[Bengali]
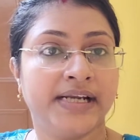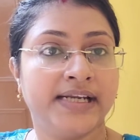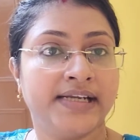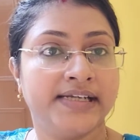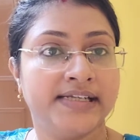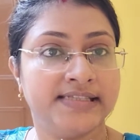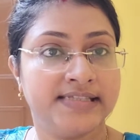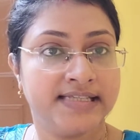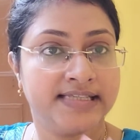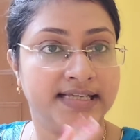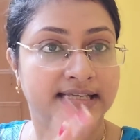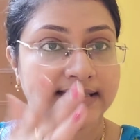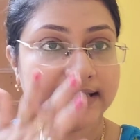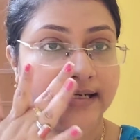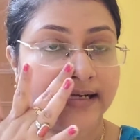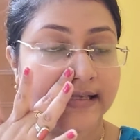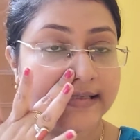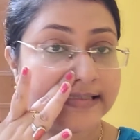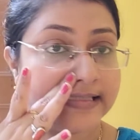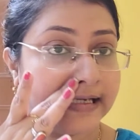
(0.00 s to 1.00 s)
মানে নিচে যা
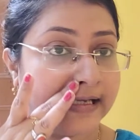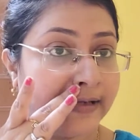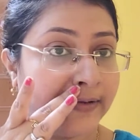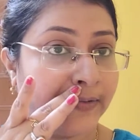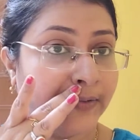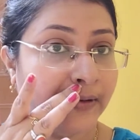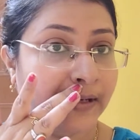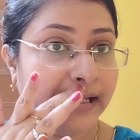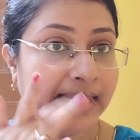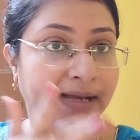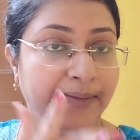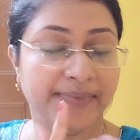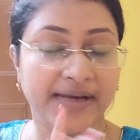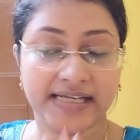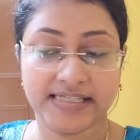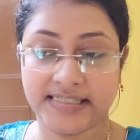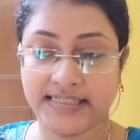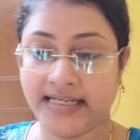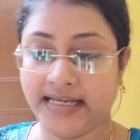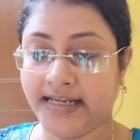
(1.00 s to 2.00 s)
যা কাজ থাকে করলাম
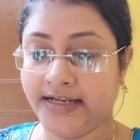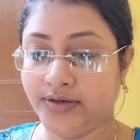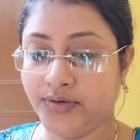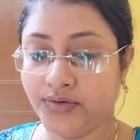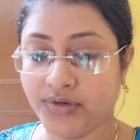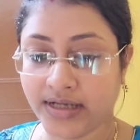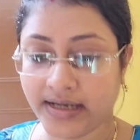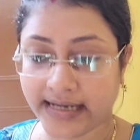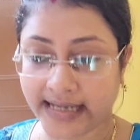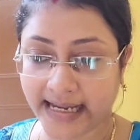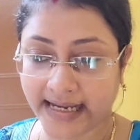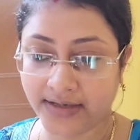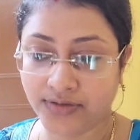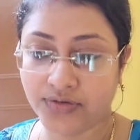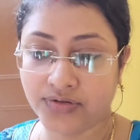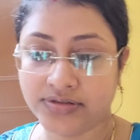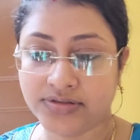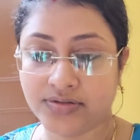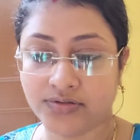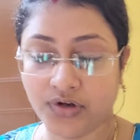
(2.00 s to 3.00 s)
মাসিরা এলো ওরা গেল
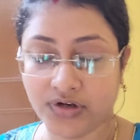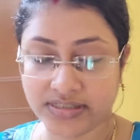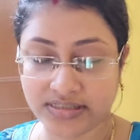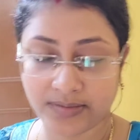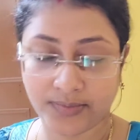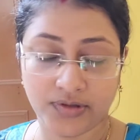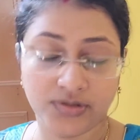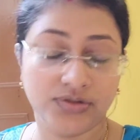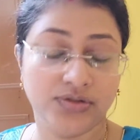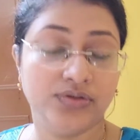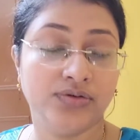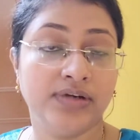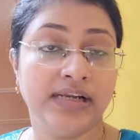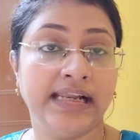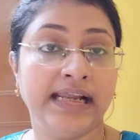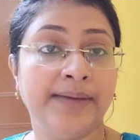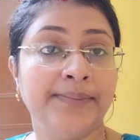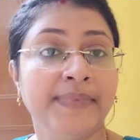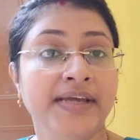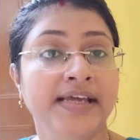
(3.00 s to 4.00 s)
দরজা বন্ধ
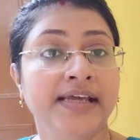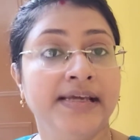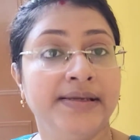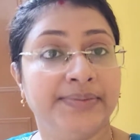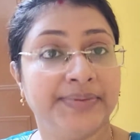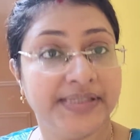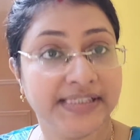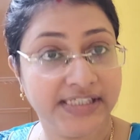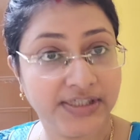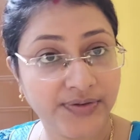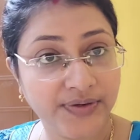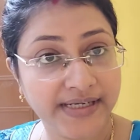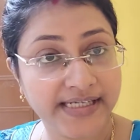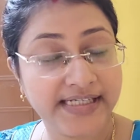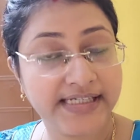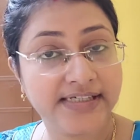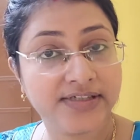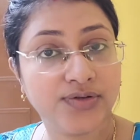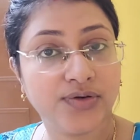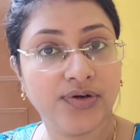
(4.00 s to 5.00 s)
করলাম ভিডিও
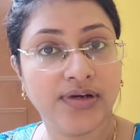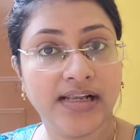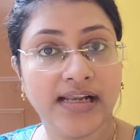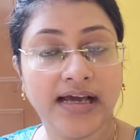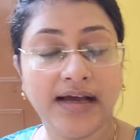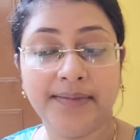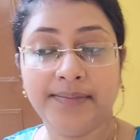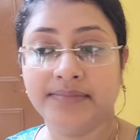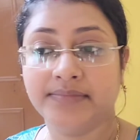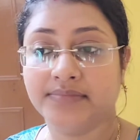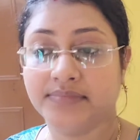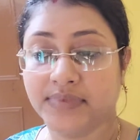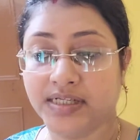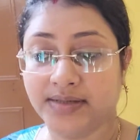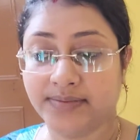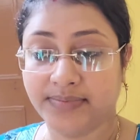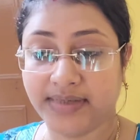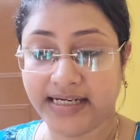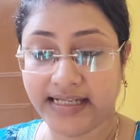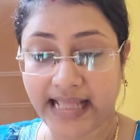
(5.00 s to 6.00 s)
এডিট করলাম
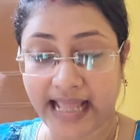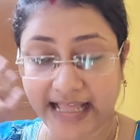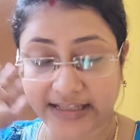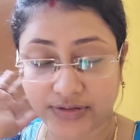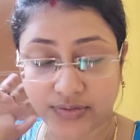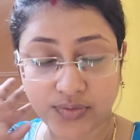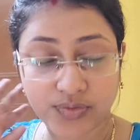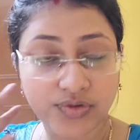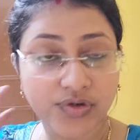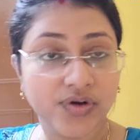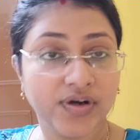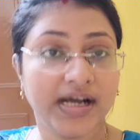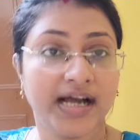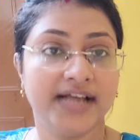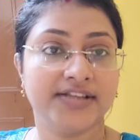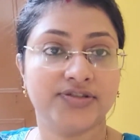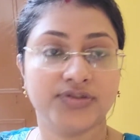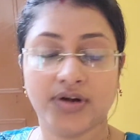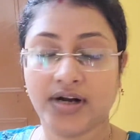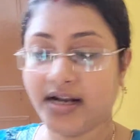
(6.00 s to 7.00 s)
মানে এতগুলো
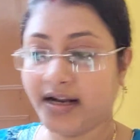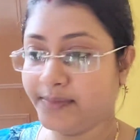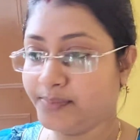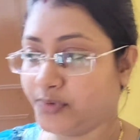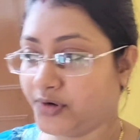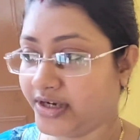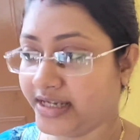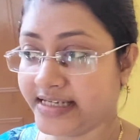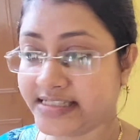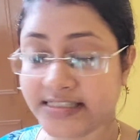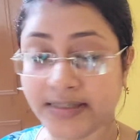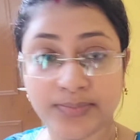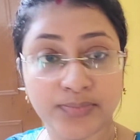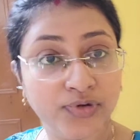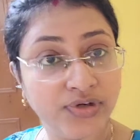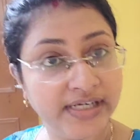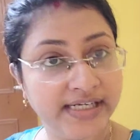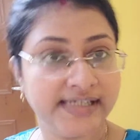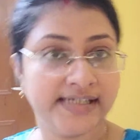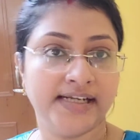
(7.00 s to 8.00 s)
কাজ করার পরে এসে
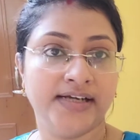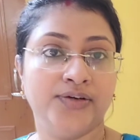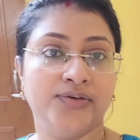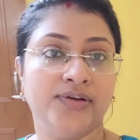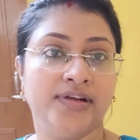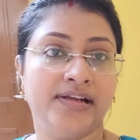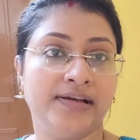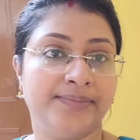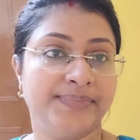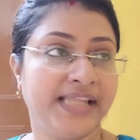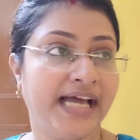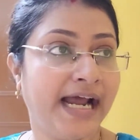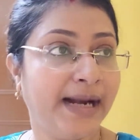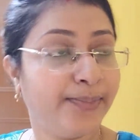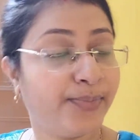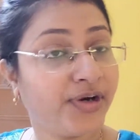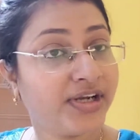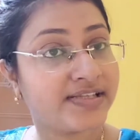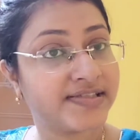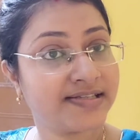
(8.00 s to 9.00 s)
পনিরটা করলাম
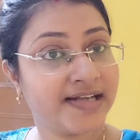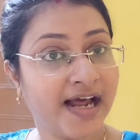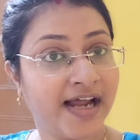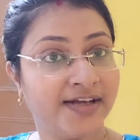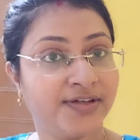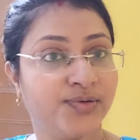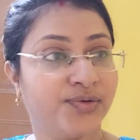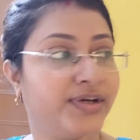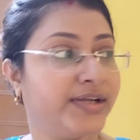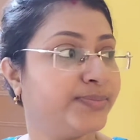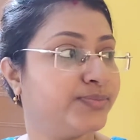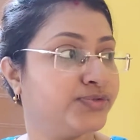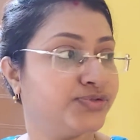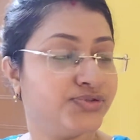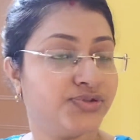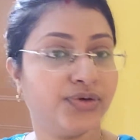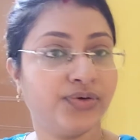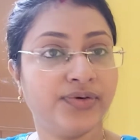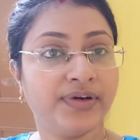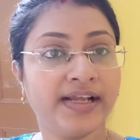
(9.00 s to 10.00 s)
তারপরে স্নান করে
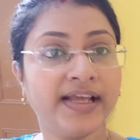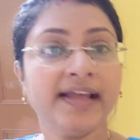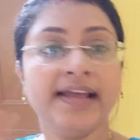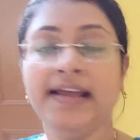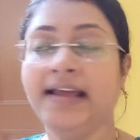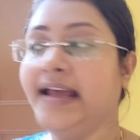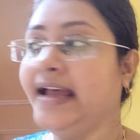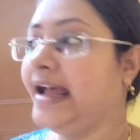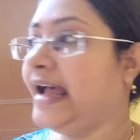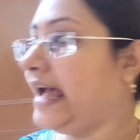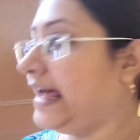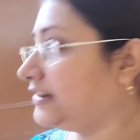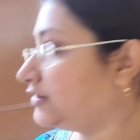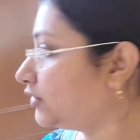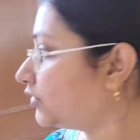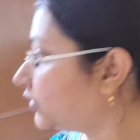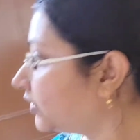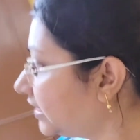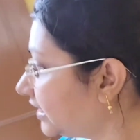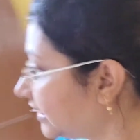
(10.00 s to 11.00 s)
পুজো করে
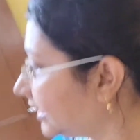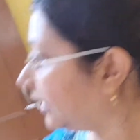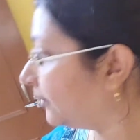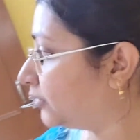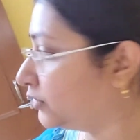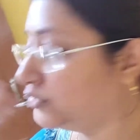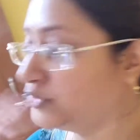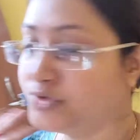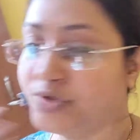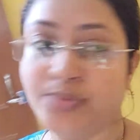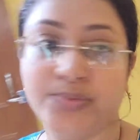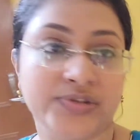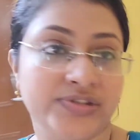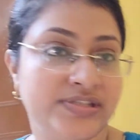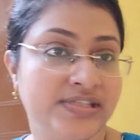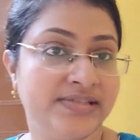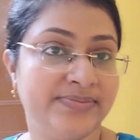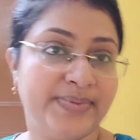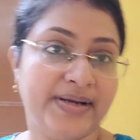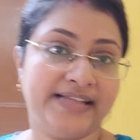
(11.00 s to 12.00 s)
এতক্ষণে খাবো দুটো
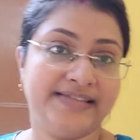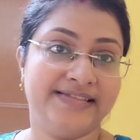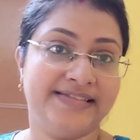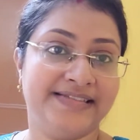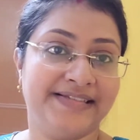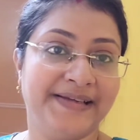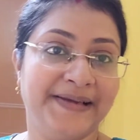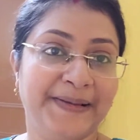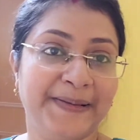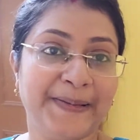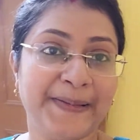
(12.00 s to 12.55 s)
পঁচিশ বাজছে